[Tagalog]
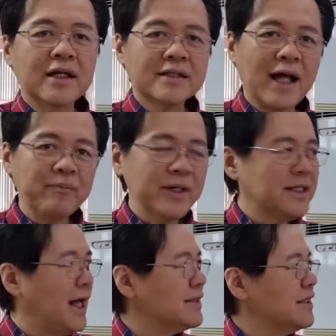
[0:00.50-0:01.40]

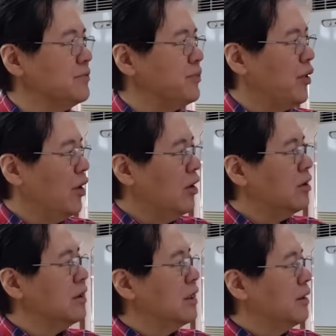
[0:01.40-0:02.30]
Topic natin
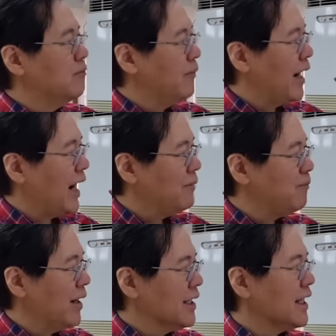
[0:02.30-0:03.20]
po, mga
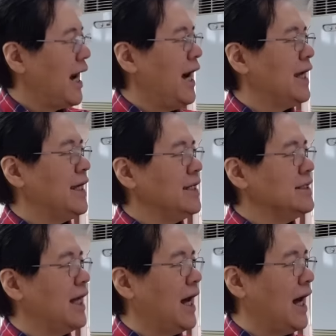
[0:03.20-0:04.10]

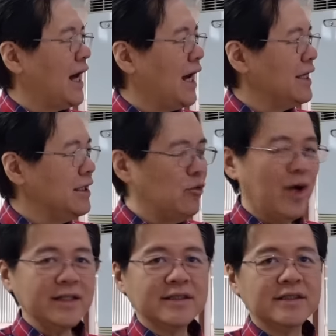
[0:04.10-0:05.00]
pagkaing
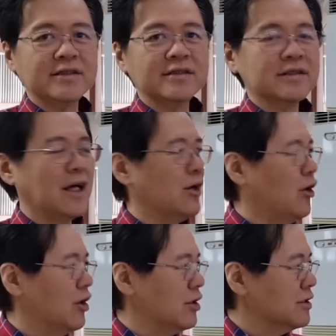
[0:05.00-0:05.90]
nakakaiwas sa
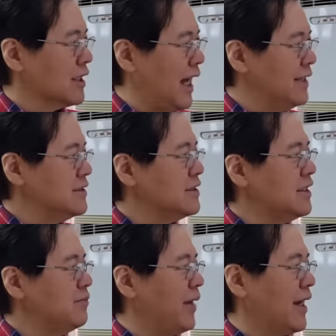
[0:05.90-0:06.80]
colon
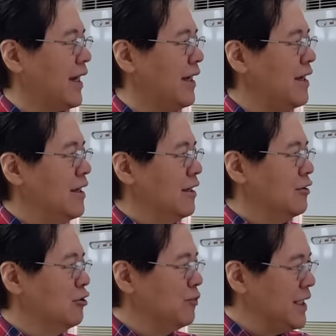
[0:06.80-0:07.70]
cancer para
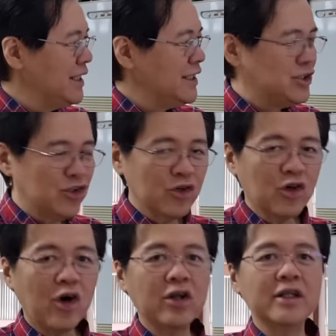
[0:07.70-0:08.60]
luminis yung
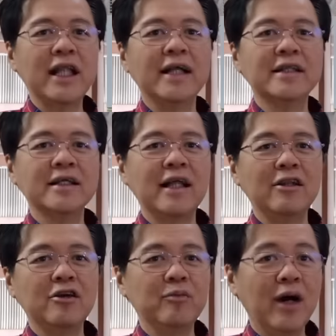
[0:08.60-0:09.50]
colon natin.
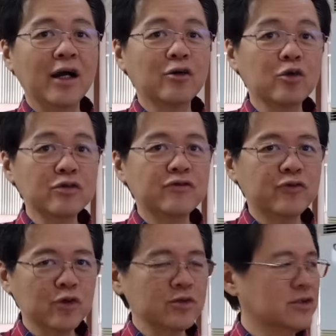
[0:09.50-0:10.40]
Ano yung mga good
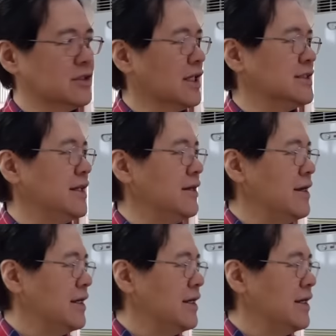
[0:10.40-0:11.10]
foods? Kasi